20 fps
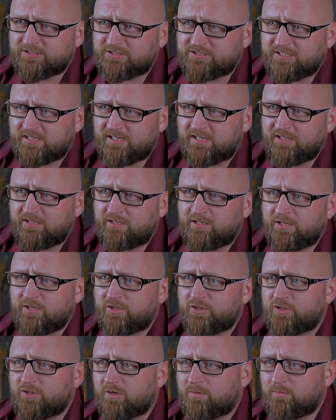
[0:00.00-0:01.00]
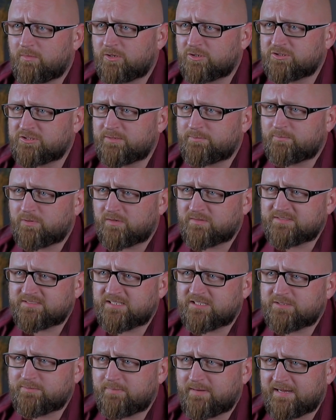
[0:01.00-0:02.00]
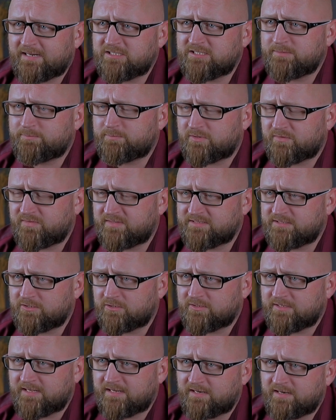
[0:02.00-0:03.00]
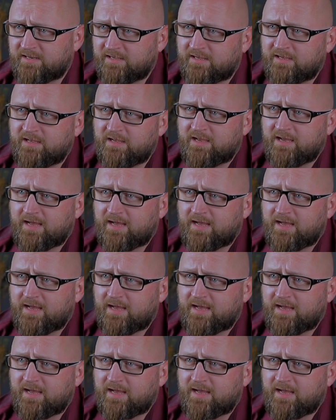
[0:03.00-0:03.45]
chcieli, to może powstać bardziej profesjonalna,